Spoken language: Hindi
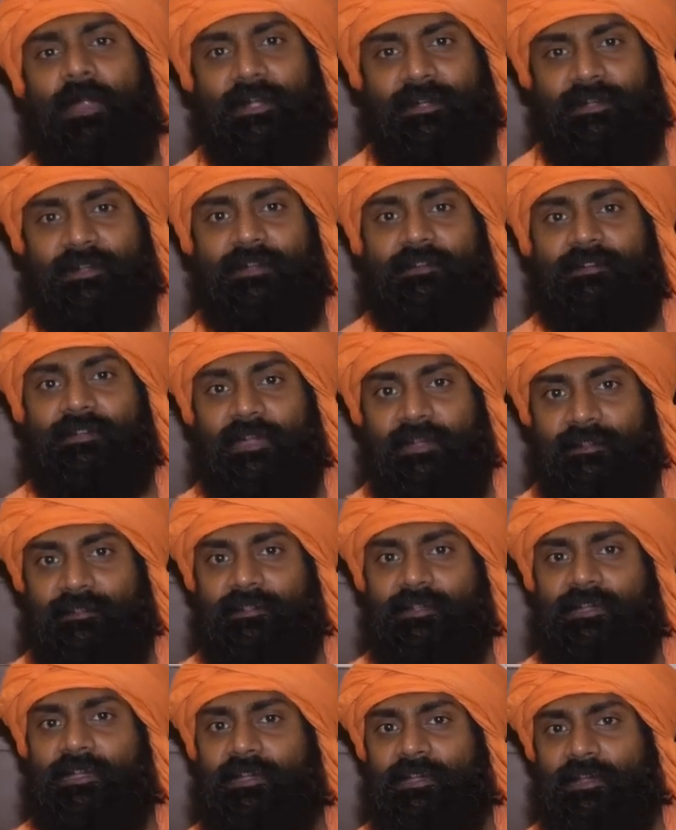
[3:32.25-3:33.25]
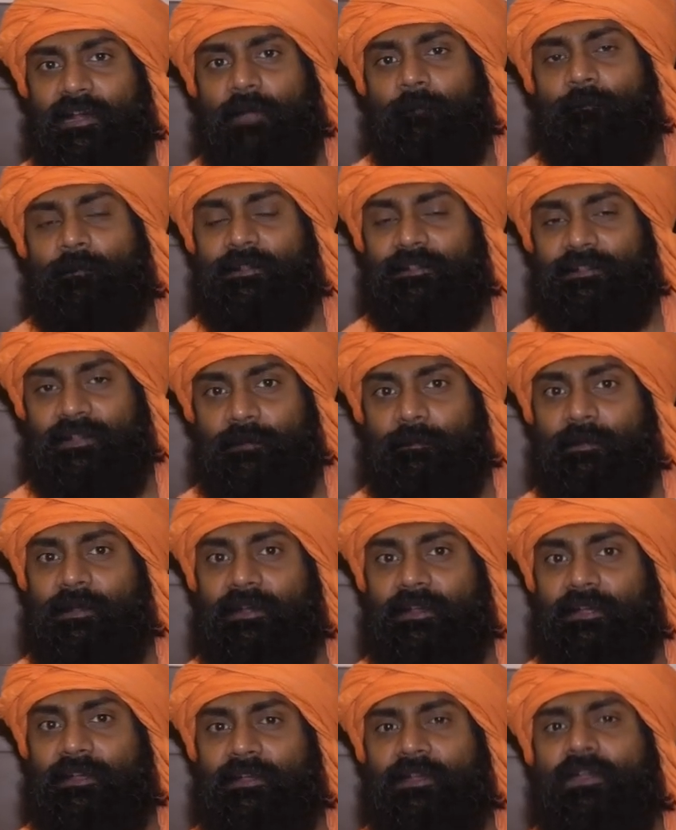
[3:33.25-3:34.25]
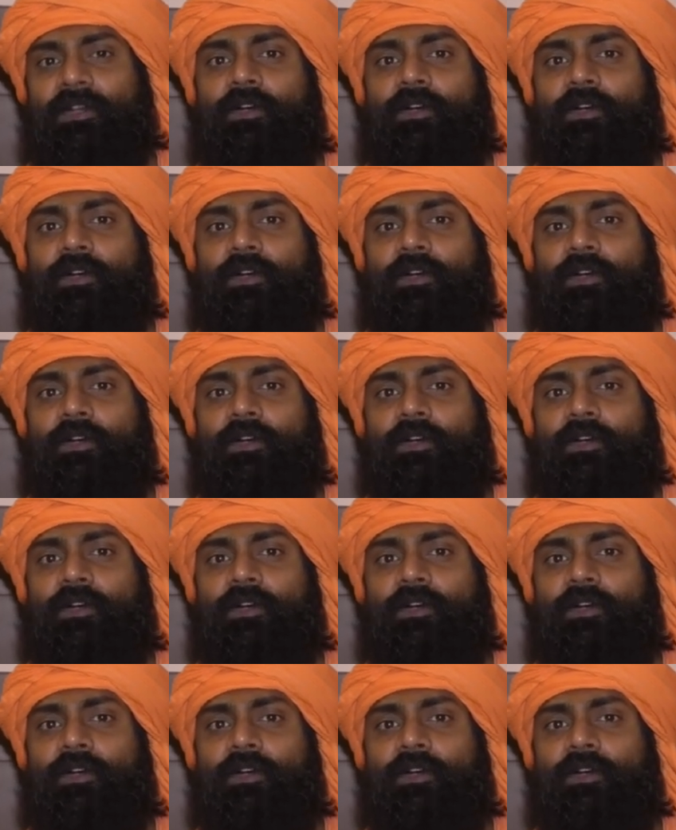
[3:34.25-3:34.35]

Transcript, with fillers: पार्टियां कहती है कि राम मंदिर बने